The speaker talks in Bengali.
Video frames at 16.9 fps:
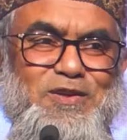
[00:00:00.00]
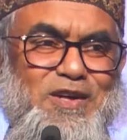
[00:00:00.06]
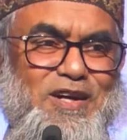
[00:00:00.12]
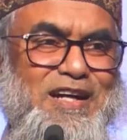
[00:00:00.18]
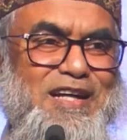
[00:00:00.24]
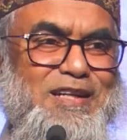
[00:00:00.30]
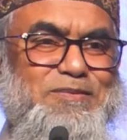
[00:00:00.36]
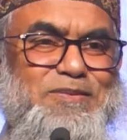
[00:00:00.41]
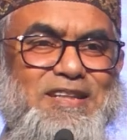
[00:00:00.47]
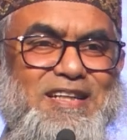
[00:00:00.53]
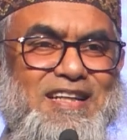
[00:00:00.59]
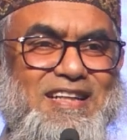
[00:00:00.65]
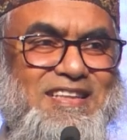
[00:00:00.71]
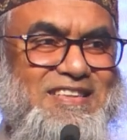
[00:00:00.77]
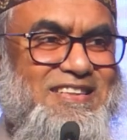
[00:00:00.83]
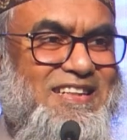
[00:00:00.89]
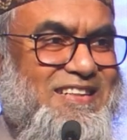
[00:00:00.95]
করা হয় ফিরে
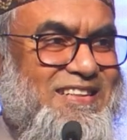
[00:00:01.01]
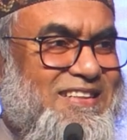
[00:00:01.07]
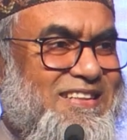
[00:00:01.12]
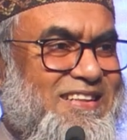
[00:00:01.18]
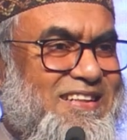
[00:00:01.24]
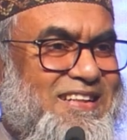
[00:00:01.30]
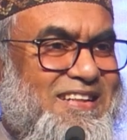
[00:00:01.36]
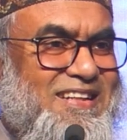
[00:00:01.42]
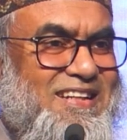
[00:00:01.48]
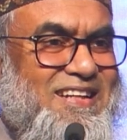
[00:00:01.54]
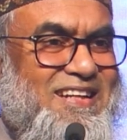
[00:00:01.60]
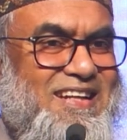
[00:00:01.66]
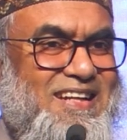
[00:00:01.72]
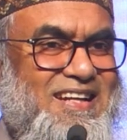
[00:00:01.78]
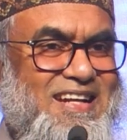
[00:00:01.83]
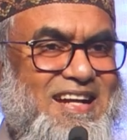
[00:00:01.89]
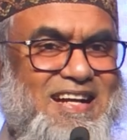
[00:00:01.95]
আসার
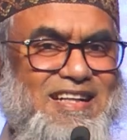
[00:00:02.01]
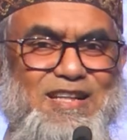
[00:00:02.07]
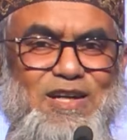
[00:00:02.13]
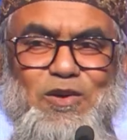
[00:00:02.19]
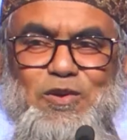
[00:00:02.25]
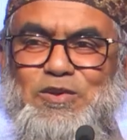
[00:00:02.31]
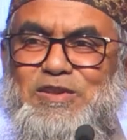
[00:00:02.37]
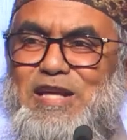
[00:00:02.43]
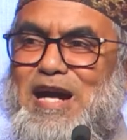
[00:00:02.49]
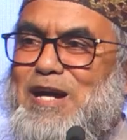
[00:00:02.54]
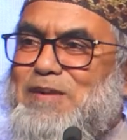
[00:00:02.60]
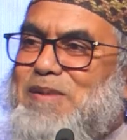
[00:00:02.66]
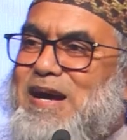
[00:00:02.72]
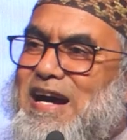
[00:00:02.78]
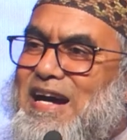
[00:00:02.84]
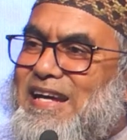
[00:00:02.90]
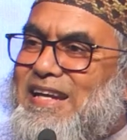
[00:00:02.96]
একটা হলো
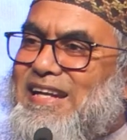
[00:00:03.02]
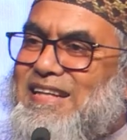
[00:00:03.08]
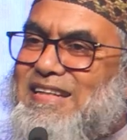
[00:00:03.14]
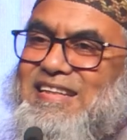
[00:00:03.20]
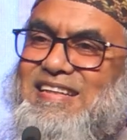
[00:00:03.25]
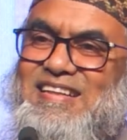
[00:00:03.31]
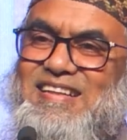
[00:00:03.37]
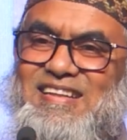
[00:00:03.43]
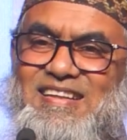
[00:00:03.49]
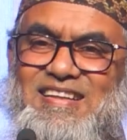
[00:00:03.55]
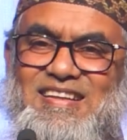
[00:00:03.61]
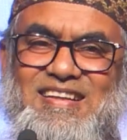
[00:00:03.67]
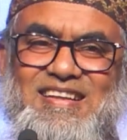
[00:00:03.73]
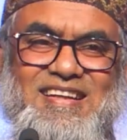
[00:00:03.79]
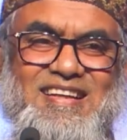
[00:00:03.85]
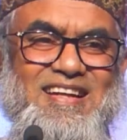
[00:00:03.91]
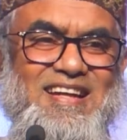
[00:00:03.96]
বা আলাইহি
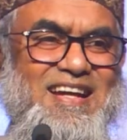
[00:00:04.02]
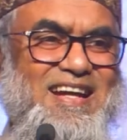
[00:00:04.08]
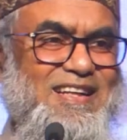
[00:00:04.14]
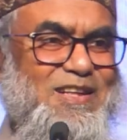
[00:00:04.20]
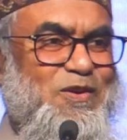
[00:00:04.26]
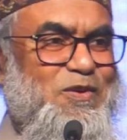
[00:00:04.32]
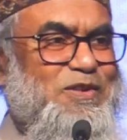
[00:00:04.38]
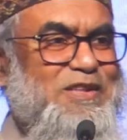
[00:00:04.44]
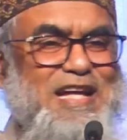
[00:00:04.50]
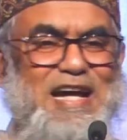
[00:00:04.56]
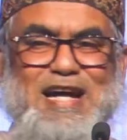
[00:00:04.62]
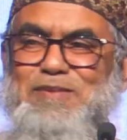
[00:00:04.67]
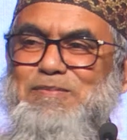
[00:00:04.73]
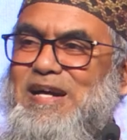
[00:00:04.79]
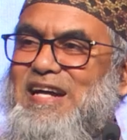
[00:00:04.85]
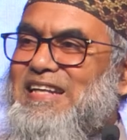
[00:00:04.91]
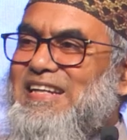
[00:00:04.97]
একটা হলো
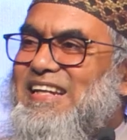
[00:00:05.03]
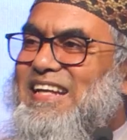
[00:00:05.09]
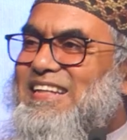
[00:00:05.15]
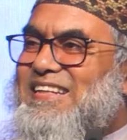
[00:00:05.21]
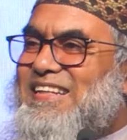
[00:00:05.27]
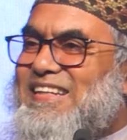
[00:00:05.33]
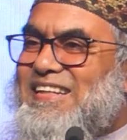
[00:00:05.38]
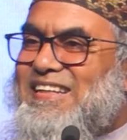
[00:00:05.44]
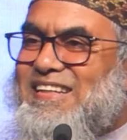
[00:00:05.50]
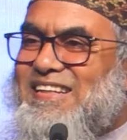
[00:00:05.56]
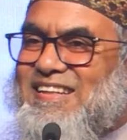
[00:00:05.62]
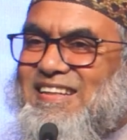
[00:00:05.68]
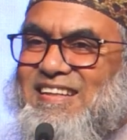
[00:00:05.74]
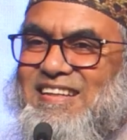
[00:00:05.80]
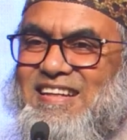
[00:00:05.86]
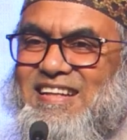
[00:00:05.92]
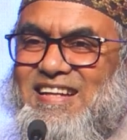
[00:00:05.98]
তাবা ইলাইহি
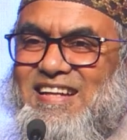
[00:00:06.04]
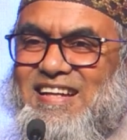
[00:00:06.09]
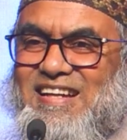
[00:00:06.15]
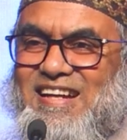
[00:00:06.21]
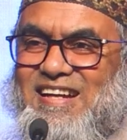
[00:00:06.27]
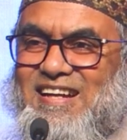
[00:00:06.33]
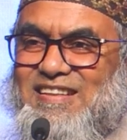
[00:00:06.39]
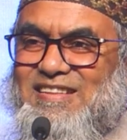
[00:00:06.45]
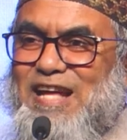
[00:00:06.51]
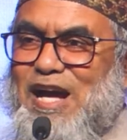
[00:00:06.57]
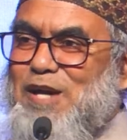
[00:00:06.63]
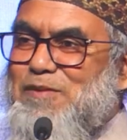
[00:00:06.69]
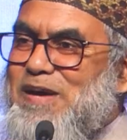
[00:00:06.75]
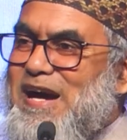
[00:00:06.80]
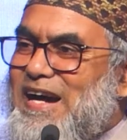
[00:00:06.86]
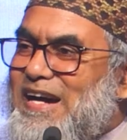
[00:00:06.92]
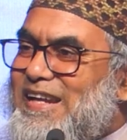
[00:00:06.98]

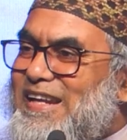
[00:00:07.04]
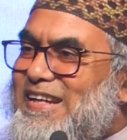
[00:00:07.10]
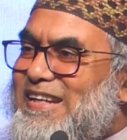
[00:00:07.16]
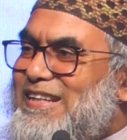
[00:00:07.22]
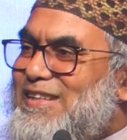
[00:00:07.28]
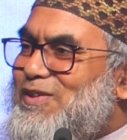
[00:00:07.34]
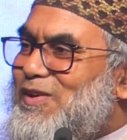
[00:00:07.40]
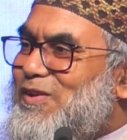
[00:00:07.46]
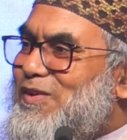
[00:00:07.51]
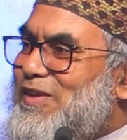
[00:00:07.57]
বা আলাইহি যখন